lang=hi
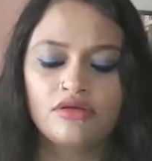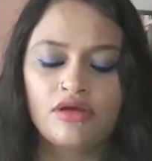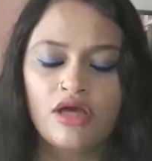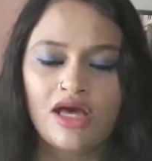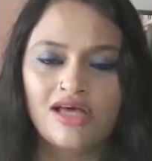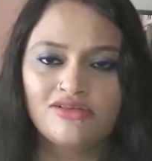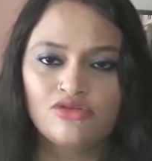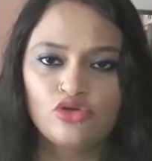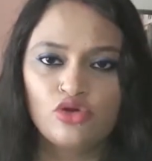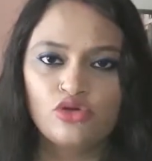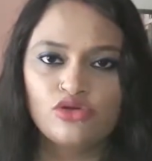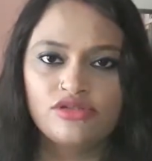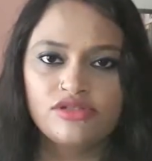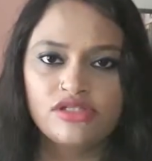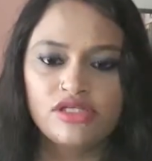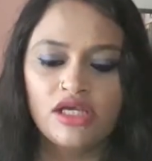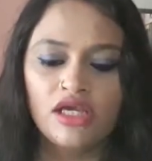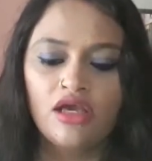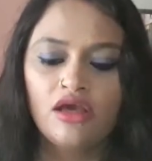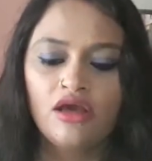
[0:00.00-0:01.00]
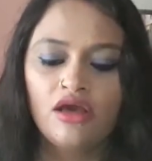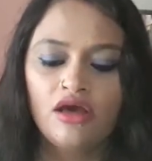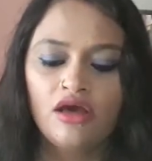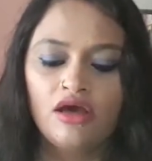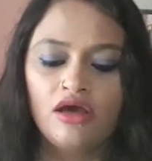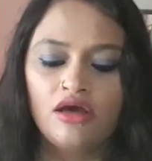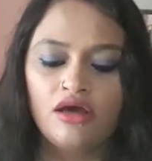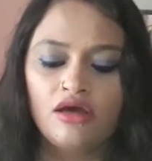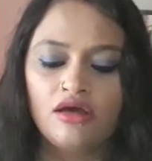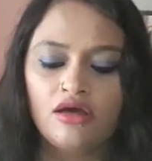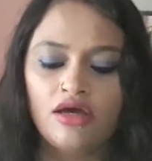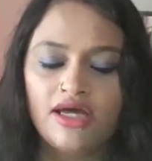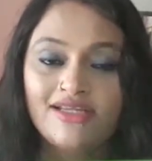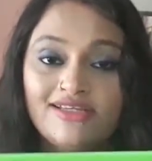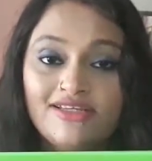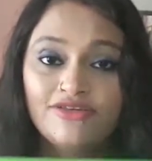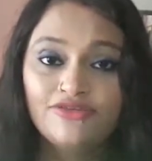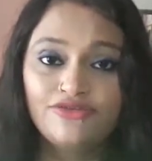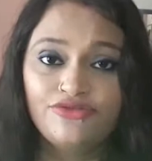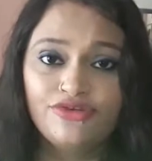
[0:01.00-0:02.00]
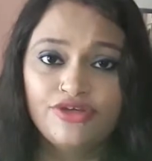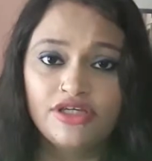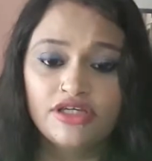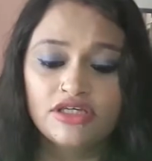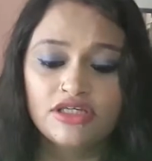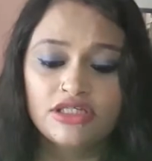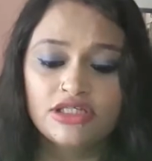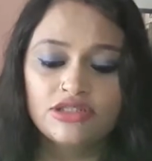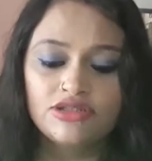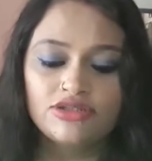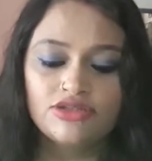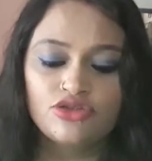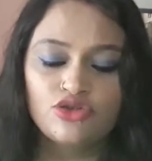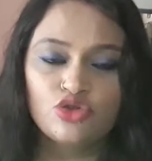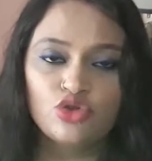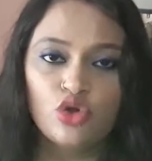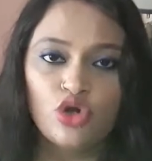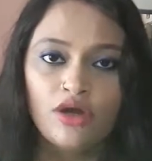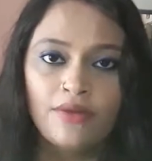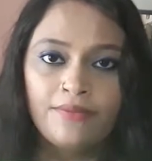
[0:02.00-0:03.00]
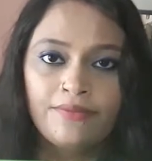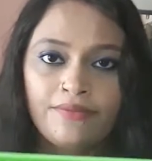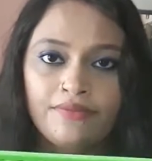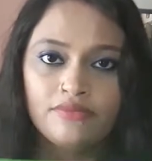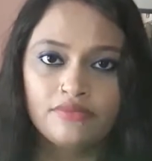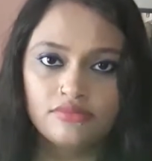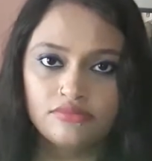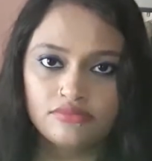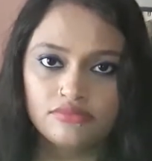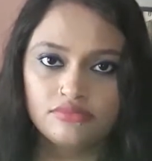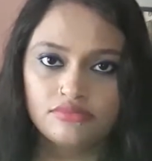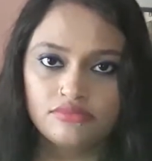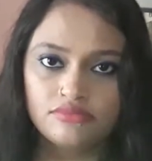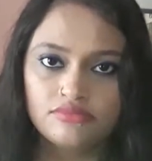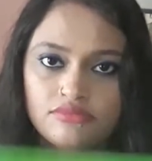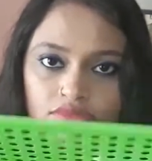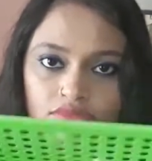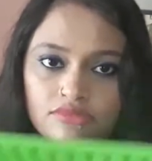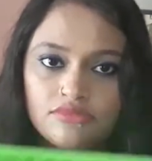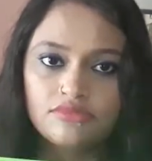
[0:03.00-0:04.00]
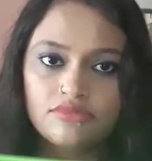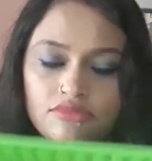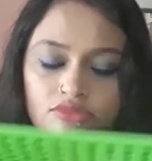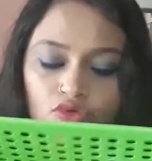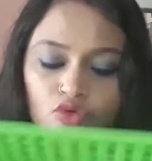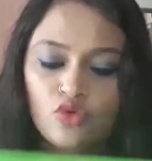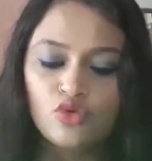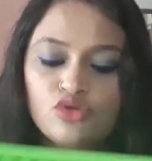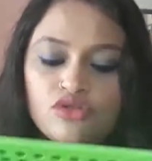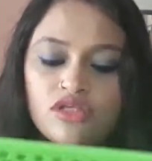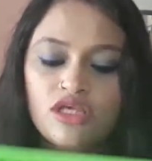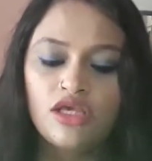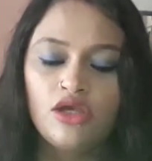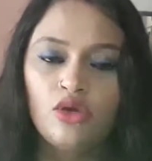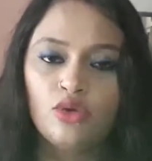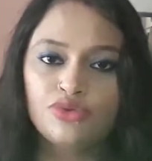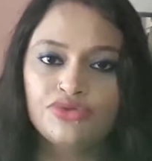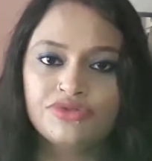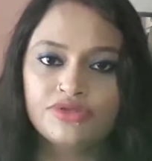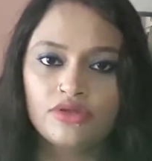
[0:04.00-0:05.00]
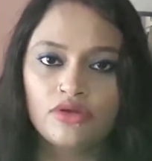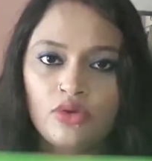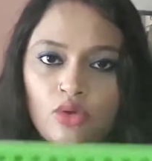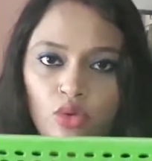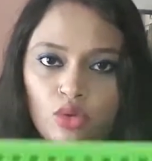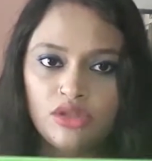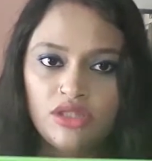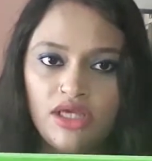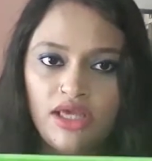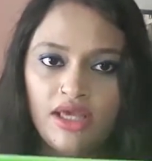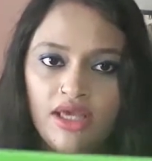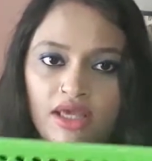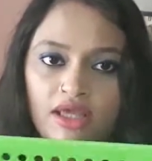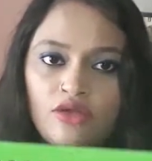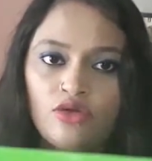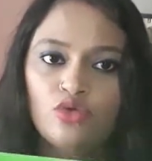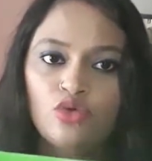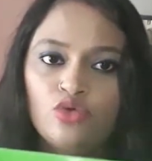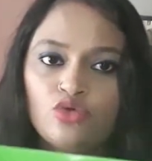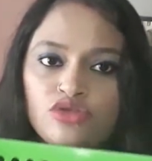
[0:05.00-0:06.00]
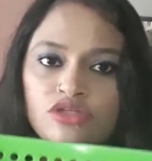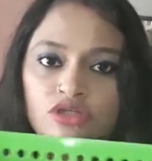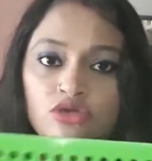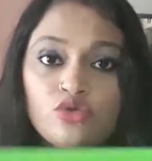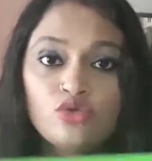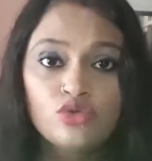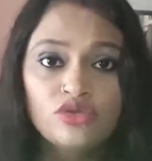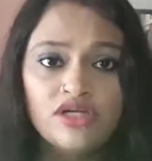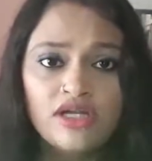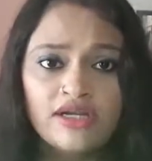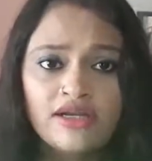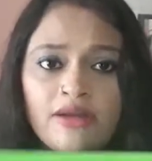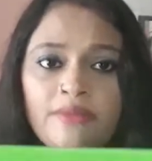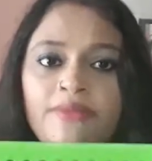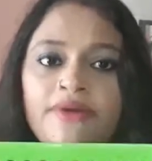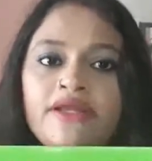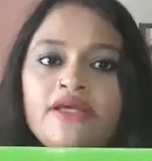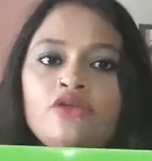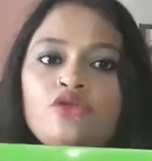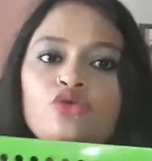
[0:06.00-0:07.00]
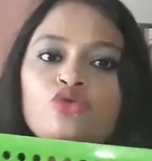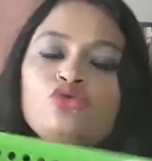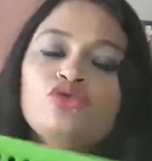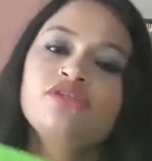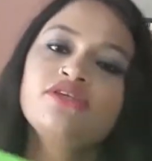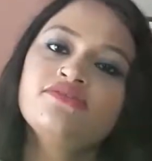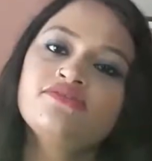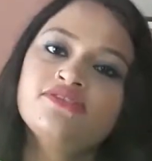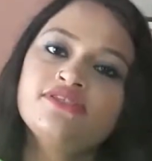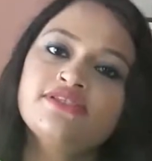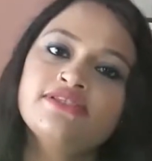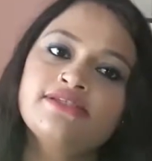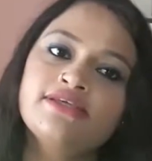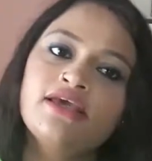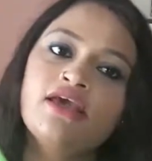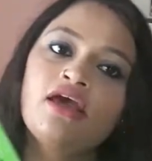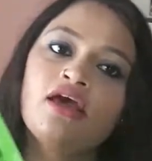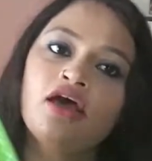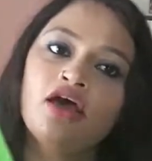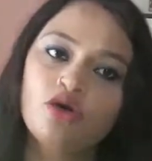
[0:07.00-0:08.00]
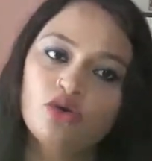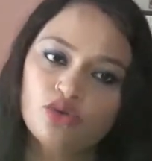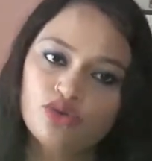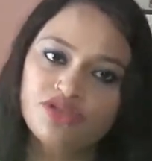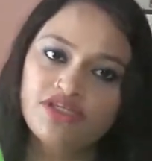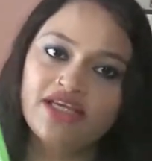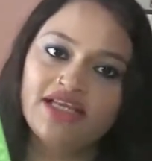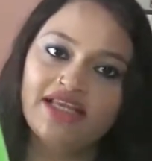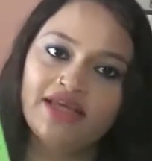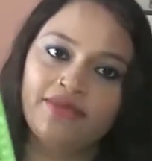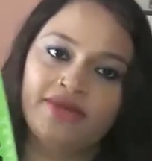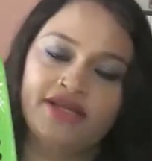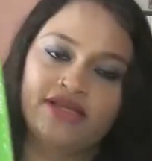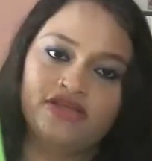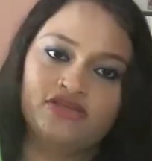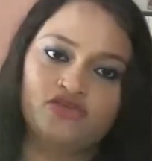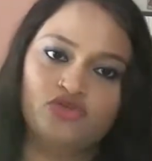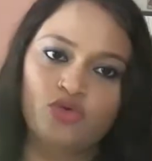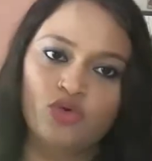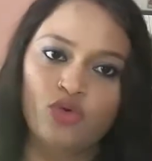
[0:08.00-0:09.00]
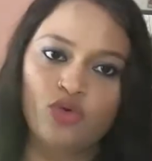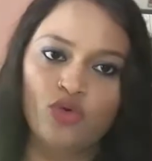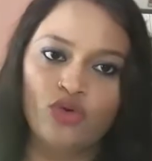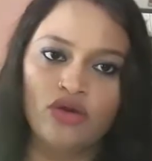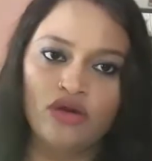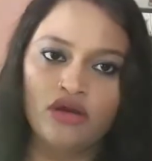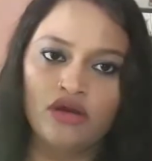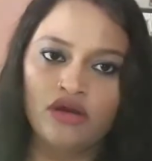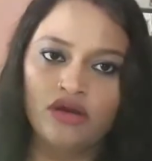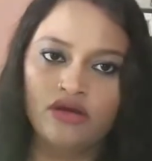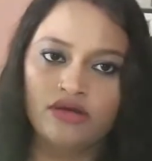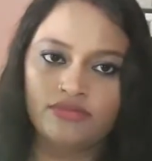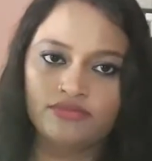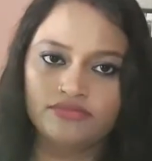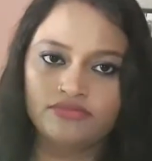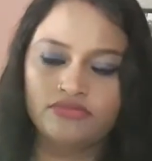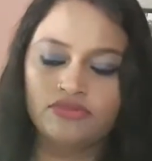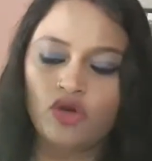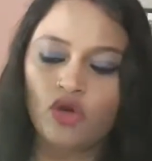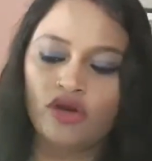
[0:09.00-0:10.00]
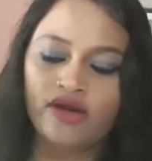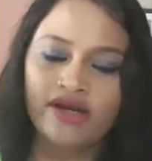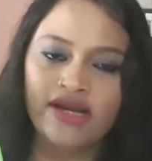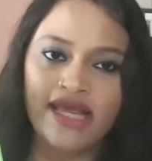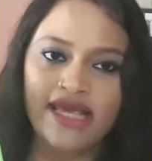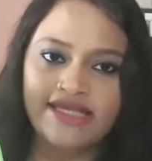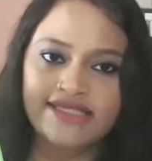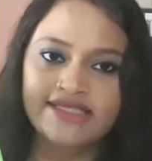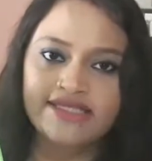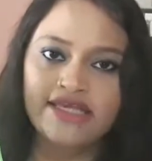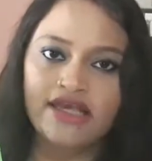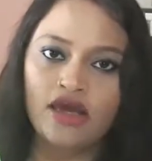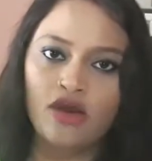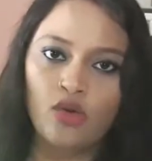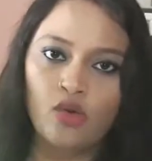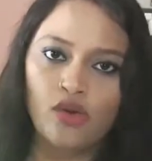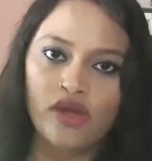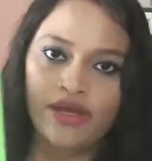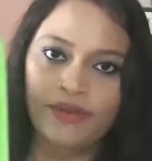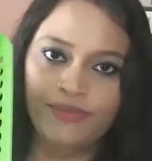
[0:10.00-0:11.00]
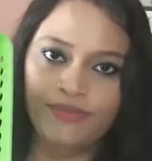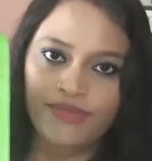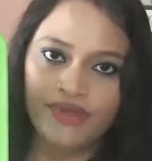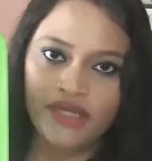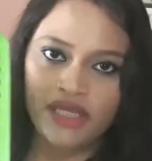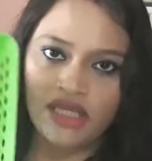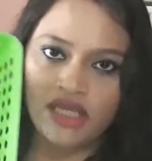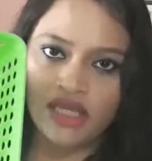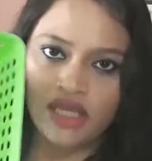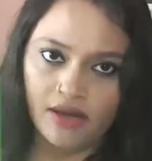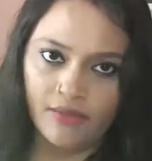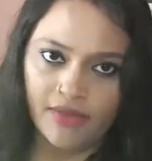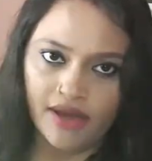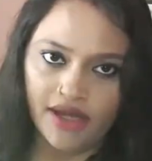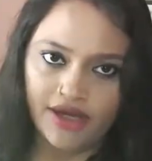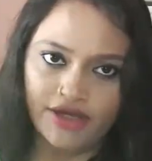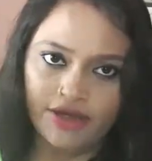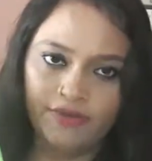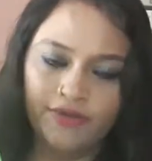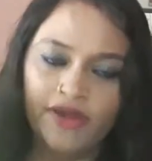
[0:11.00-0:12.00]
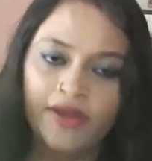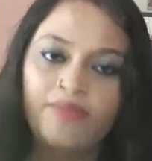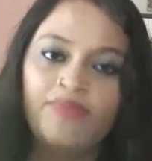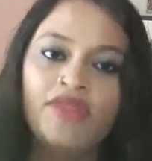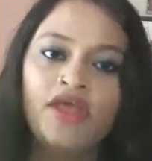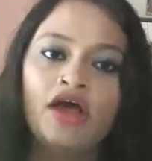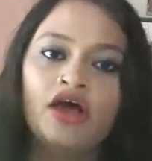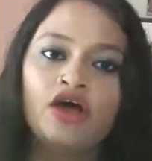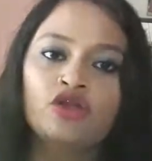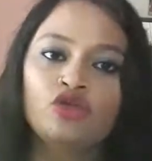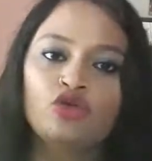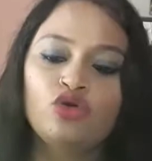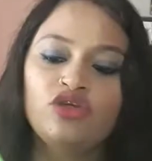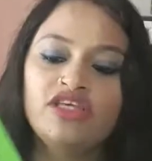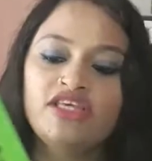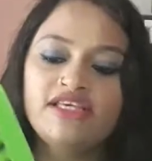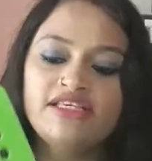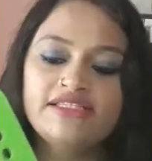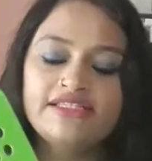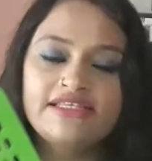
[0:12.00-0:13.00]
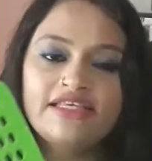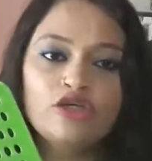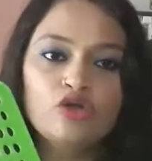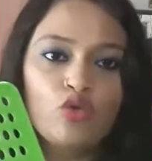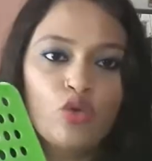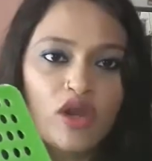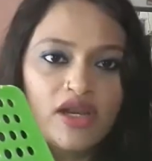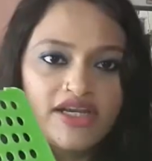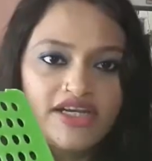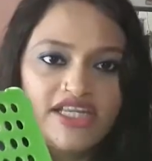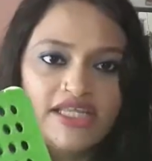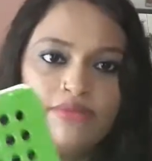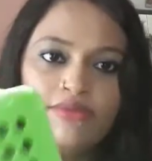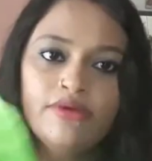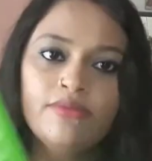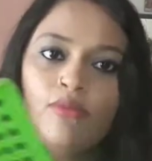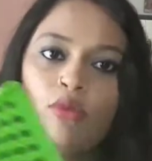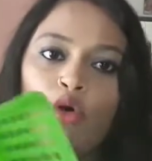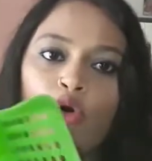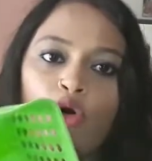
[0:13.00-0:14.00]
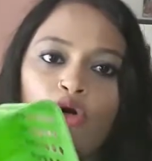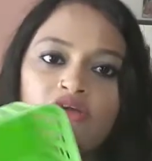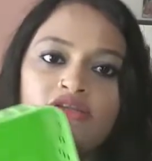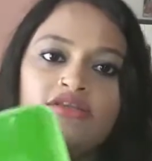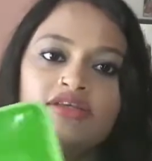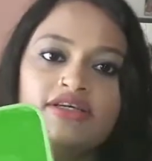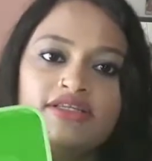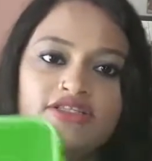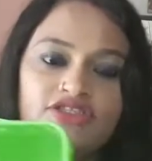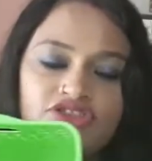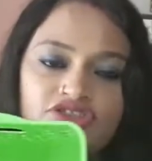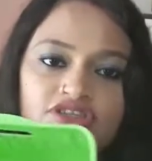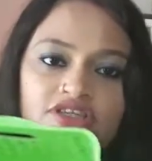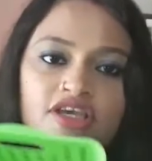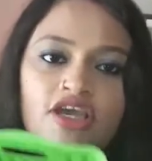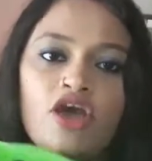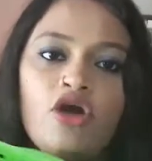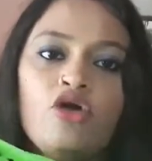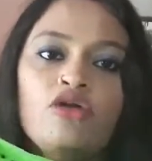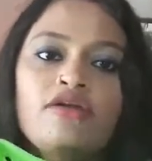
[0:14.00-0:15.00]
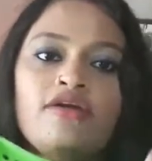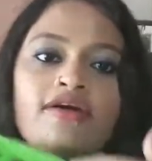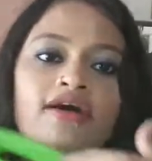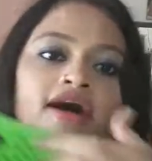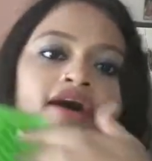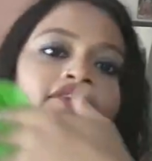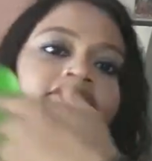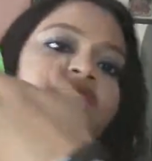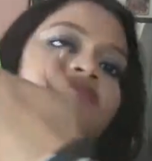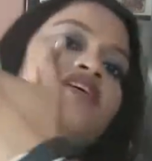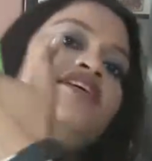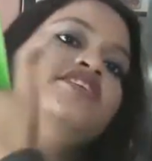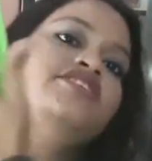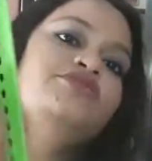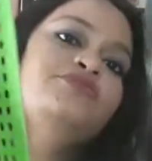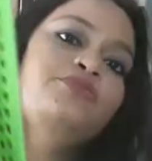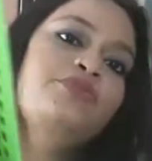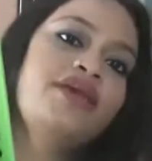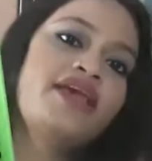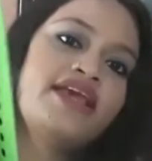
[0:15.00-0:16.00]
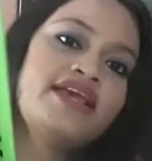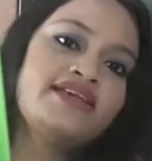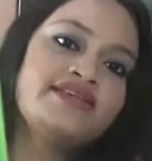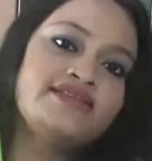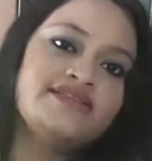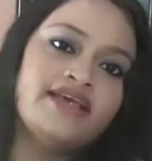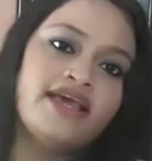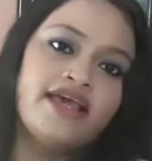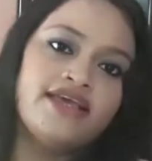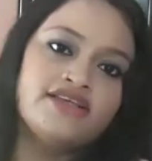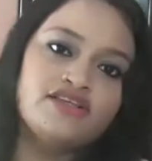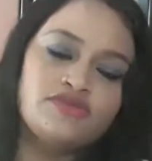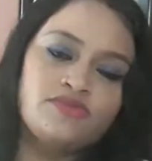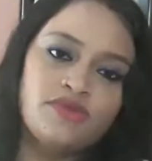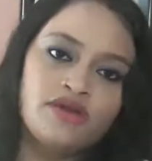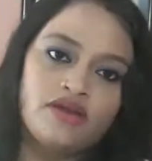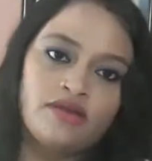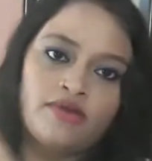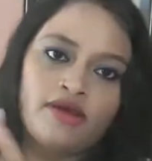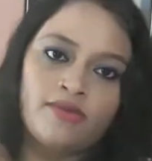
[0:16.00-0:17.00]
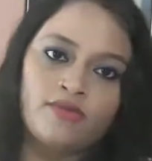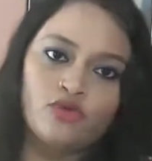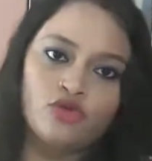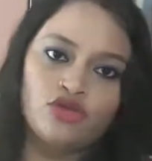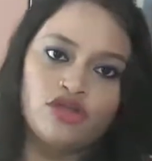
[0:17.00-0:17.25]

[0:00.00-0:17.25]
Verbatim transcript: ख़ास तौर से अंडरवेयर्स जो हम रोज़ के यूज़ होते हैं तो उसे ढूंढना ना पड़े तो उसकी वजह से उसके लिए मैंने इसको ऑर्गेनाइज़ किया हुआ है अपनी अलमारी में तो इसकी क्वालिटी भी बहुत अच्छी है और काफ़ी स्पेस है इसमें अगर मैं आपको